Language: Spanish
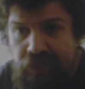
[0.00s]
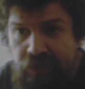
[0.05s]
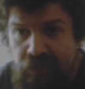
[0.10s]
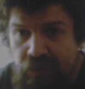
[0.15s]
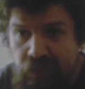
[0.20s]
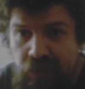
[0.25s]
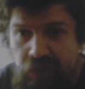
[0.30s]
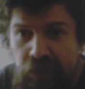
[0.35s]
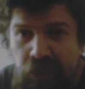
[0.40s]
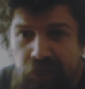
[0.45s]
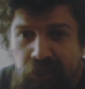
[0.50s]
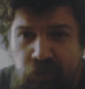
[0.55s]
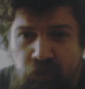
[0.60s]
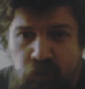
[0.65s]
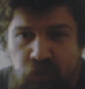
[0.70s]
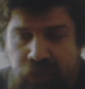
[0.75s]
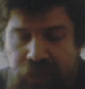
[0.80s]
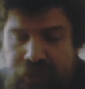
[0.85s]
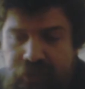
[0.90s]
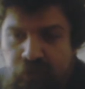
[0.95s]
es el
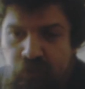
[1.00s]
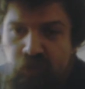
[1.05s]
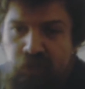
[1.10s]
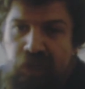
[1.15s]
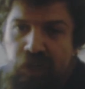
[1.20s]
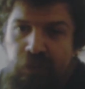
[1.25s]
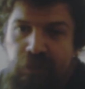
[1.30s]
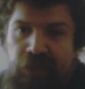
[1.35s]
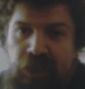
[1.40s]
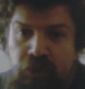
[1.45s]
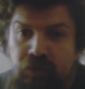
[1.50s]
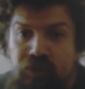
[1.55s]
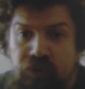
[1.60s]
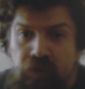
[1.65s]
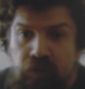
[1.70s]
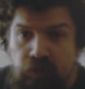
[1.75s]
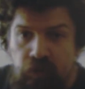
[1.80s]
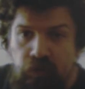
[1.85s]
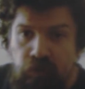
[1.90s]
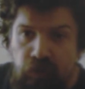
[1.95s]
hecho, ok, tú estás comprando
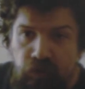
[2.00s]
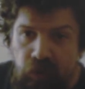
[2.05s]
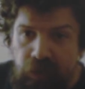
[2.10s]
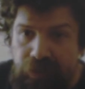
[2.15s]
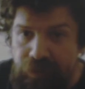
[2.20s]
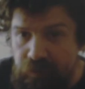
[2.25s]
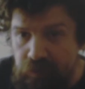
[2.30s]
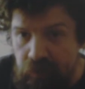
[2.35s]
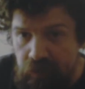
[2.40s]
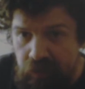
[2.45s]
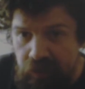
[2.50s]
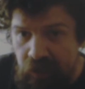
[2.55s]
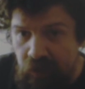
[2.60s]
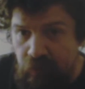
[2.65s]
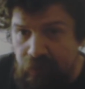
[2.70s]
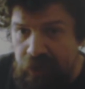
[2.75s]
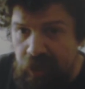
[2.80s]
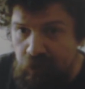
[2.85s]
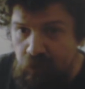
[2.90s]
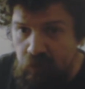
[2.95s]
un todo un uno, no estás
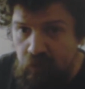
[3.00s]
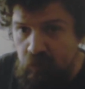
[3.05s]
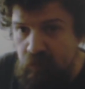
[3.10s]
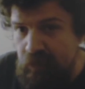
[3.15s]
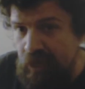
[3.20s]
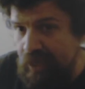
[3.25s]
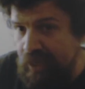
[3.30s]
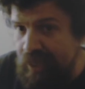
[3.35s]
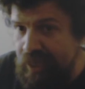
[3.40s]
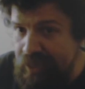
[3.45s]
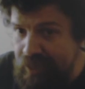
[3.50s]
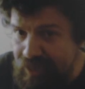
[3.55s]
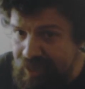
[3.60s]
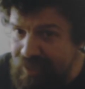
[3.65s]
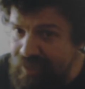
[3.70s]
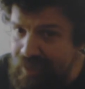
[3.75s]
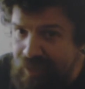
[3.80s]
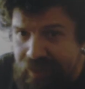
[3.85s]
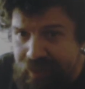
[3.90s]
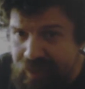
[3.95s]
comprando un arcade
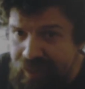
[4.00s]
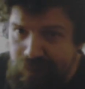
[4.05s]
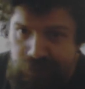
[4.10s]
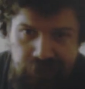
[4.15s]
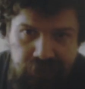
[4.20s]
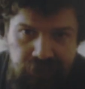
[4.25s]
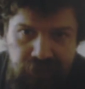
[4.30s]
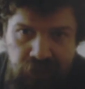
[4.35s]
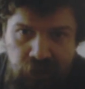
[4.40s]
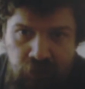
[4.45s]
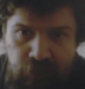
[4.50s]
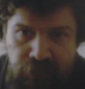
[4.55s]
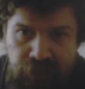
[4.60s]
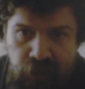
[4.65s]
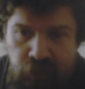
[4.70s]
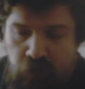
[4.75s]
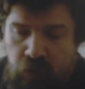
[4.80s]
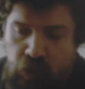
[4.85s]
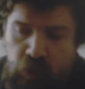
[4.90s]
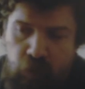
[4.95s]
stick, además estás
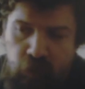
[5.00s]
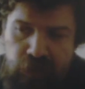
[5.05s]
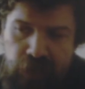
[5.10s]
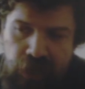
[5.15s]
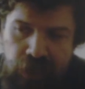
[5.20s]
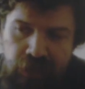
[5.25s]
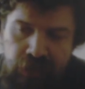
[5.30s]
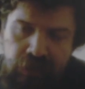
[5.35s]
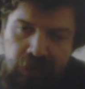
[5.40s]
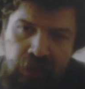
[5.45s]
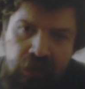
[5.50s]
comprando una,